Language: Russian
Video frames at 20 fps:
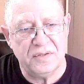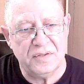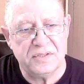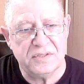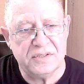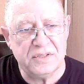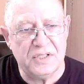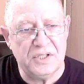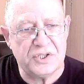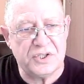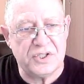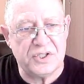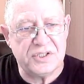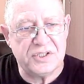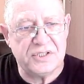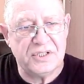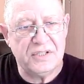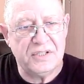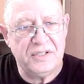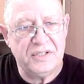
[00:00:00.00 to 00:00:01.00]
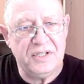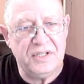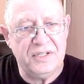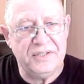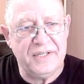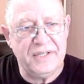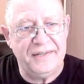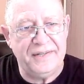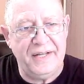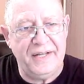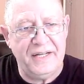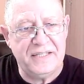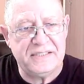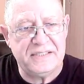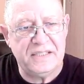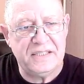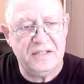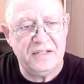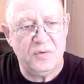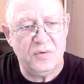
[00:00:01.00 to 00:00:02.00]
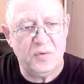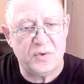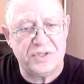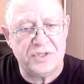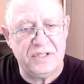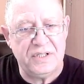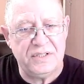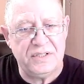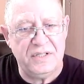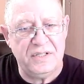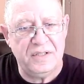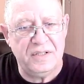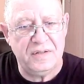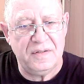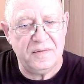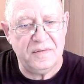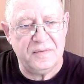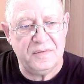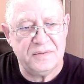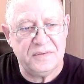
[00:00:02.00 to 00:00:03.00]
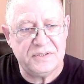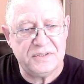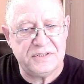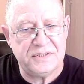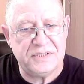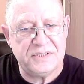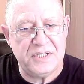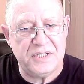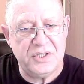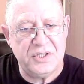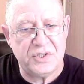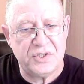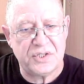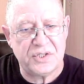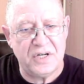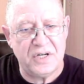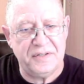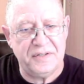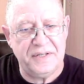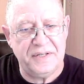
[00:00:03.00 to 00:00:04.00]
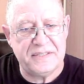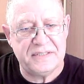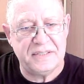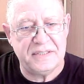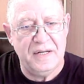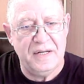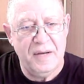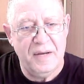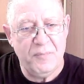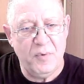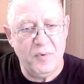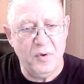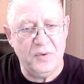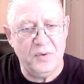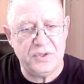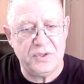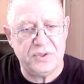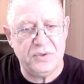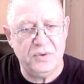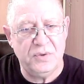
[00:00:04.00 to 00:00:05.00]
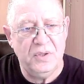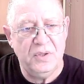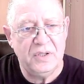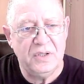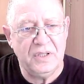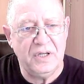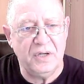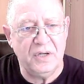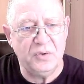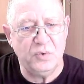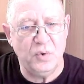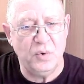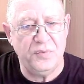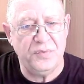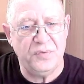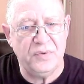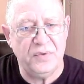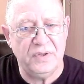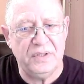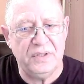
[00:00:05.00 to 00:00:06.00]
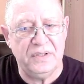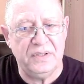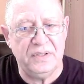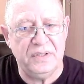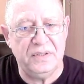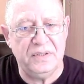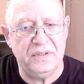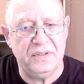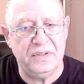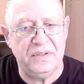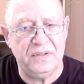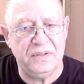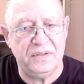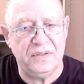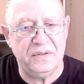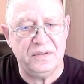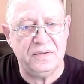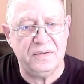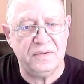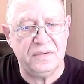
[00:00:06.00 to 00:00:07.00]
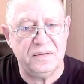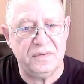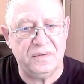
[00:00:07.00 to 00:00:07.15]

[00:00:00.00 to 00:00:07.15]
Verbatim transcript: Слышится интонация, уже ты сидишь, как говорится, полностью готов э,